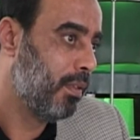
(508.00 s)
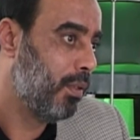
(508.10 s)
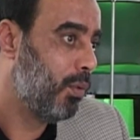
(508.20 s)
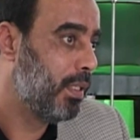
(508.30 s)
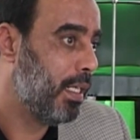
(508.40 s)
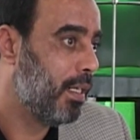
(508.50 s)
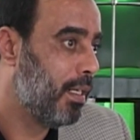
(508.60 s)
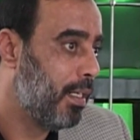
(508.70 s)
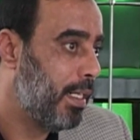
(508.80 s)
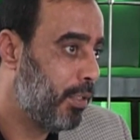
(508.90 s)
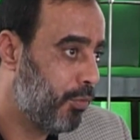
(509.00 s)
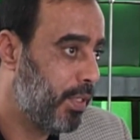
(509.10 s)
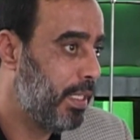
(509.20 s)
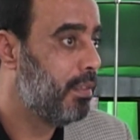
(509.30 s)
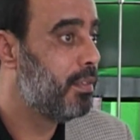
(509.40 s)
Und Allah
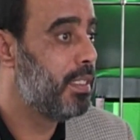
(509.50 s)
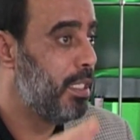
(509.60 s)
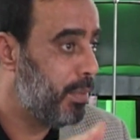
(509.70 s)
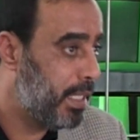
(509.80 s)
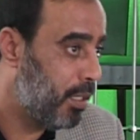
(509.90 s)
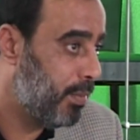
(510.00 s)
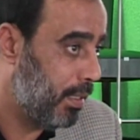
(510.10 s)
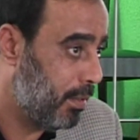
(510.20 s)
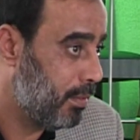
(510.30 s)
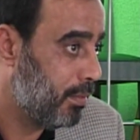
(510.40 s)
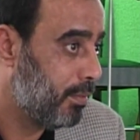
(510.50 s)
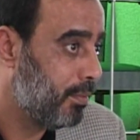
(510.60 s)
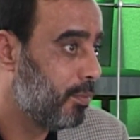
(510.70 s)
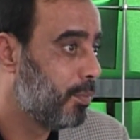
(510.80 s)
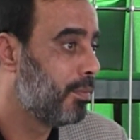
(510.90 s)
erwähnt sieben Himmel
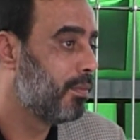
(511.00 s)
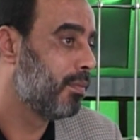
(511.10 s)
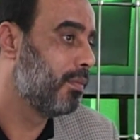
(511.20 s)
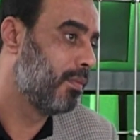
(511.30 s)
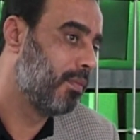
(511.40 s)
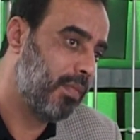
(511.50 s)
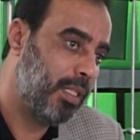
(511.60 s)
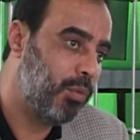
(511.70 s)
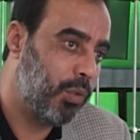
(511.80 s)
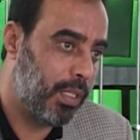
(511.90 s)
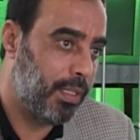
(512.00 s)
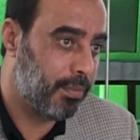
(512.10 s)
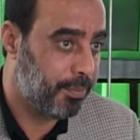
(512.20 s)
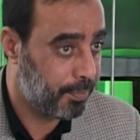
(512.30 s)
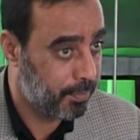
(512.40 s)
im Koran.
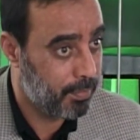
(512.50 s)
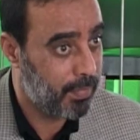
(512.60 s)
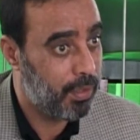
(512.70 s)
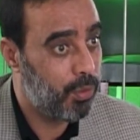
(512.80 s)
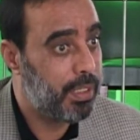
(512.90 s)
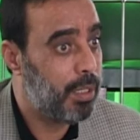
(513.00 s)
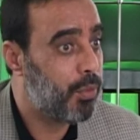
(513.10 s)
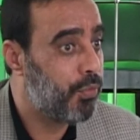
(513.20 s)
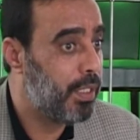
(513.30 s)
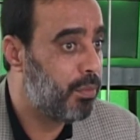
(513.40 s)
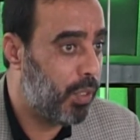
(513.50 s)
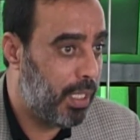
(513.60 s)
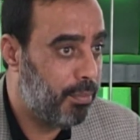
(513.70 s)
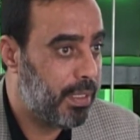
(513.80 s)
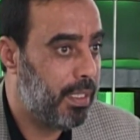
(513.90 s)
Und der Prophet
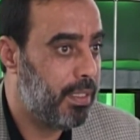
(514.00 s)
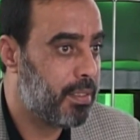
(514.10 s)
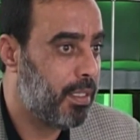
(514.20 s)
Muhammad a.s.